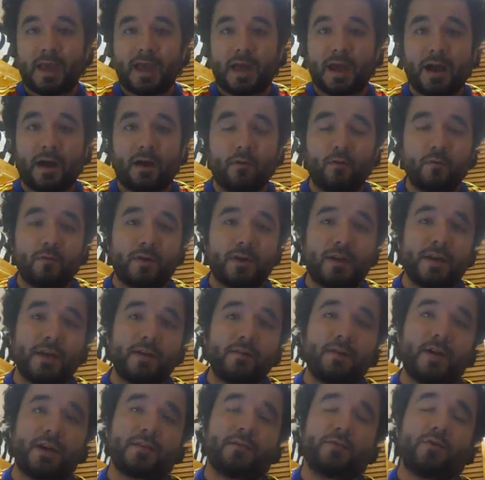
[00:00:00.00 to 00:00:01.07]
aunque
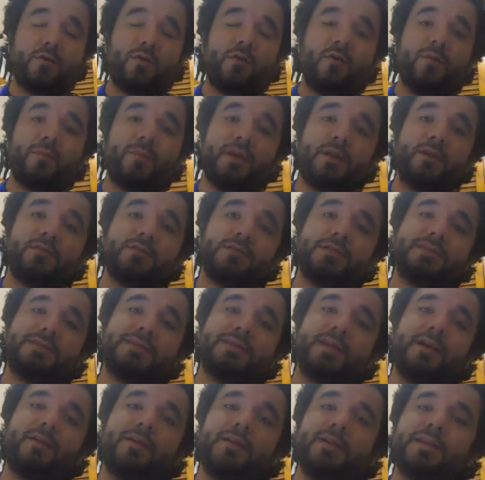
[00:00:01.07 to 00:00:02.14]
Bartolomeo se
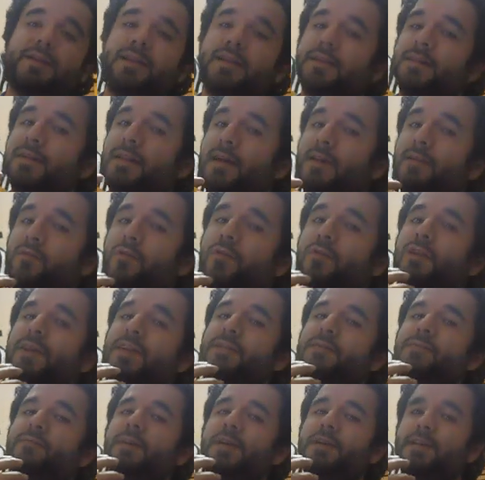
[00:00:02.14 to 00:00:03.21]
estaba intentando
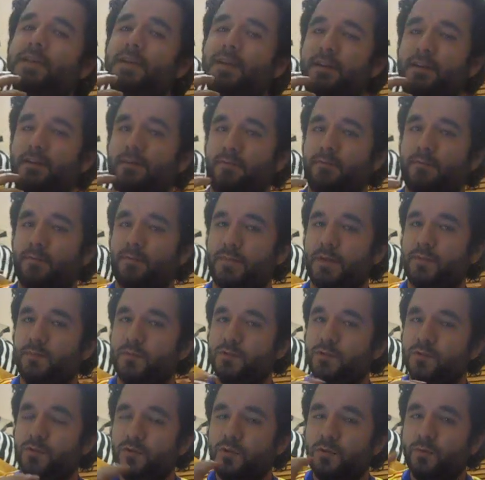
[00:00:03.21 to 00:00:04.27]
desmayar.
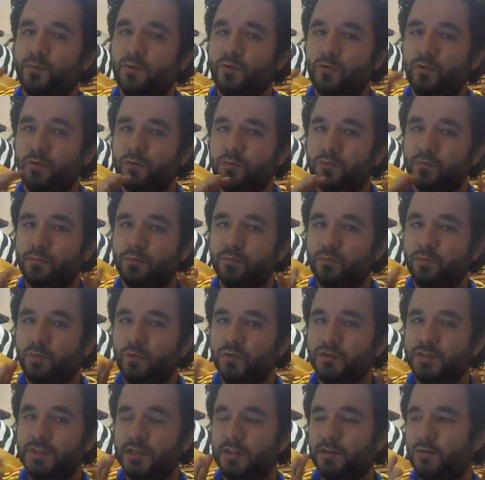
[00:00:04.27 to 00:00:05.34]
Vemos como un
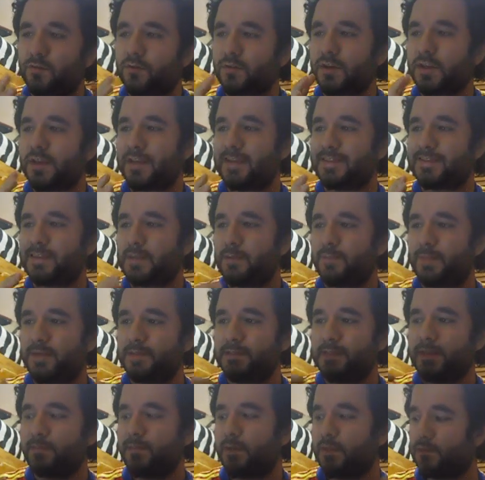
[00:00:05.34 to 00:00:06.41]
boceto que es el
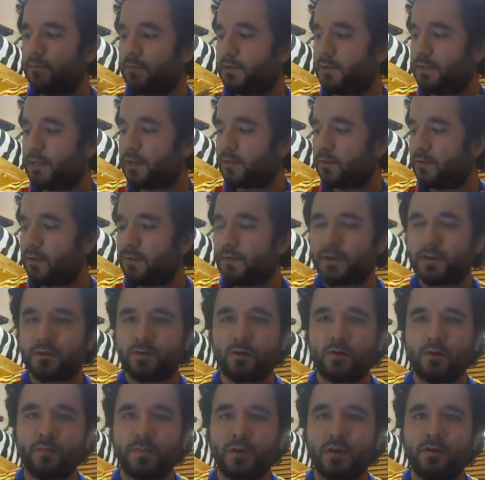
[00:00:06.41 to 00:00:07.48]
pensamiento interno de
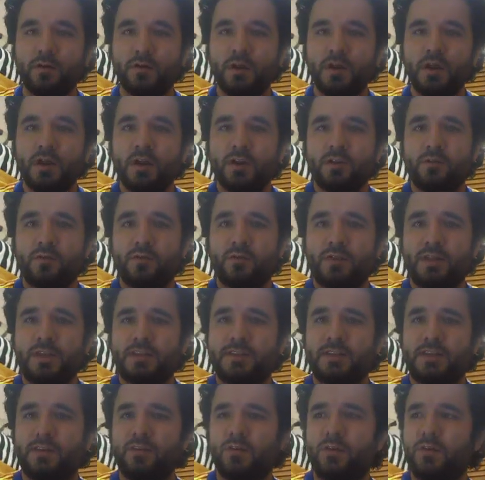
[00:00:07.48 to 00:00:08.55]
Bartolomeo, donde
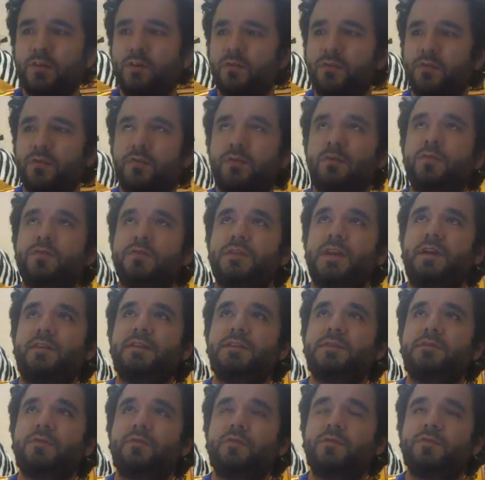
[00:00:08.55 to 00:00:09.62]
dice no, no, otra
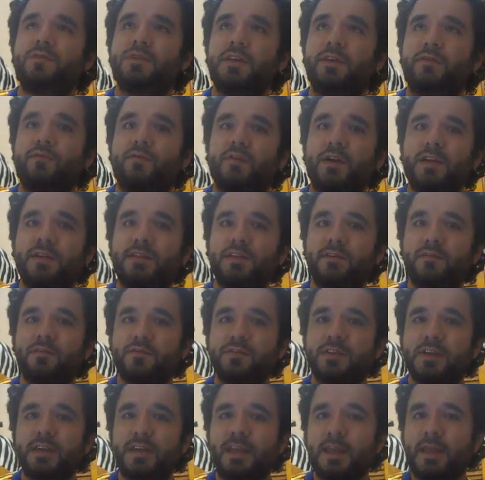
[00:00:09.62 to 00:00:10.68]
vez no, sé fuerte, no
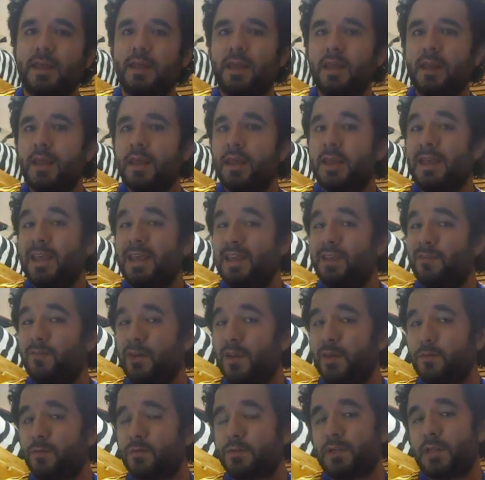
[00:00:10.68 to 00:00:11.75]
sé qué, y
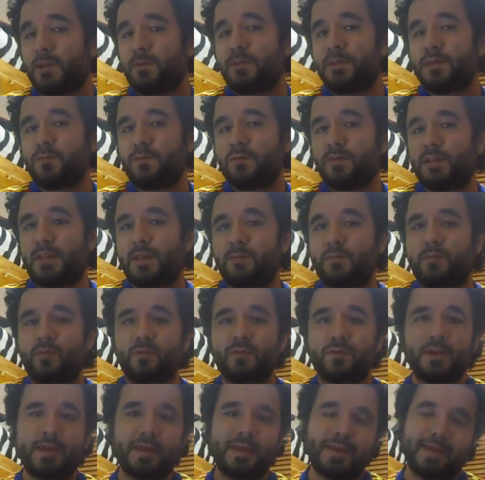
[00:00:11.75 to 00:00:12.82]
vemos al mismo
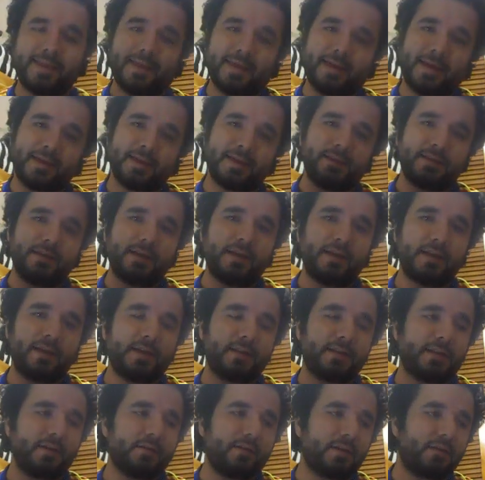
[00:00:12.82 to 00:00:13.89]
tiempo que de ahí en
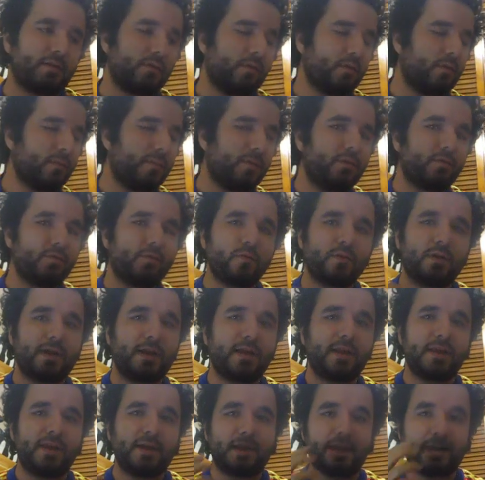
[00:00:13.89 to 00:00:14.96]
adelante Bartolomeo nunca
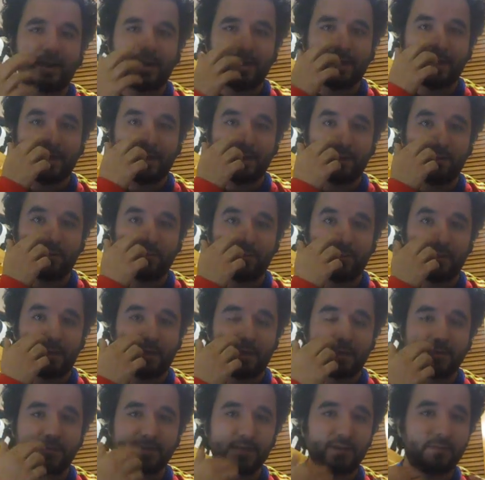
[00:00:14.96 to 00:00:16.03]
le da la cara a Luffy,
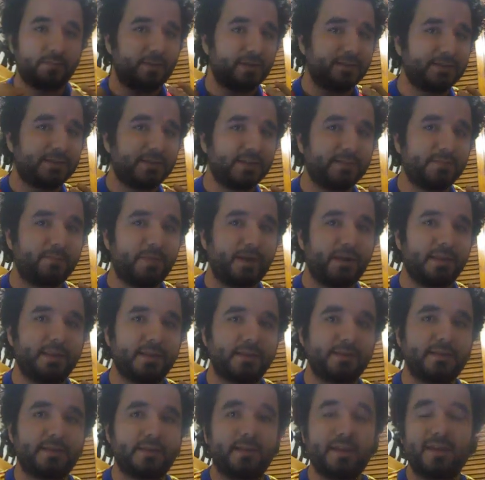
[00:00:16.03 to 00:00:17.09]
siempre es de
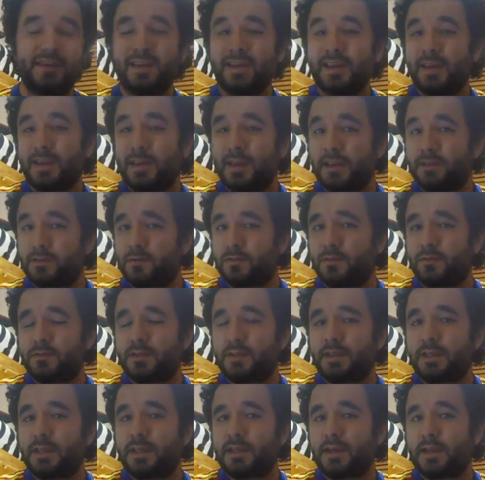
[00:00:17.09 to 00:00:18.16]
espaldas. Eso nos
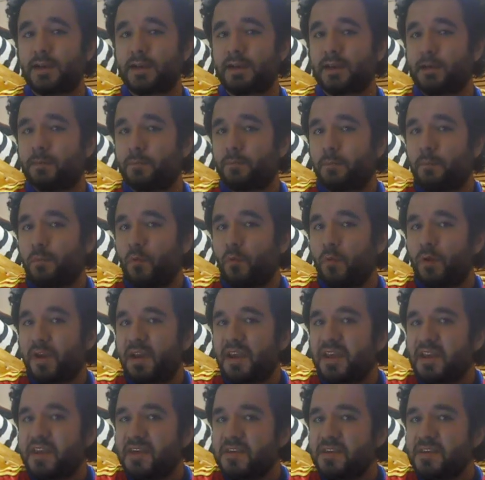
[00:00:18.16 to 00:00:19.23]
indicará que
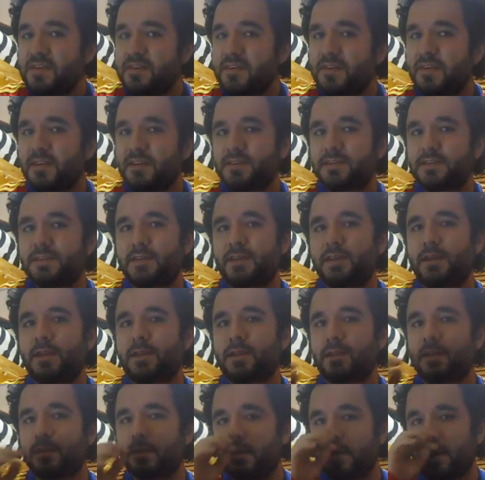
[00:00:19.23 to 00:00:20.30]
puede
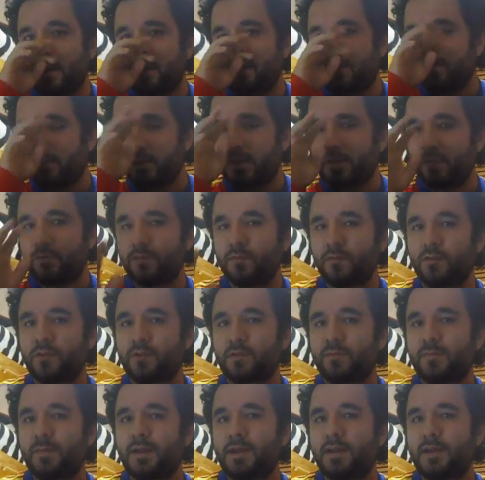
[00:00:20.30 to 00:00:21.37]
ser de alguna
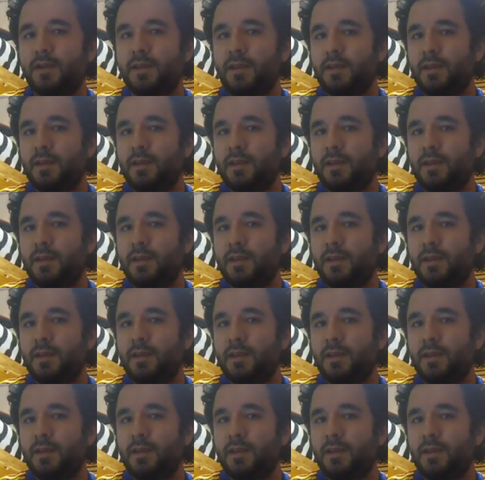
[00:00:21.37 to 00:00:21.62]
forma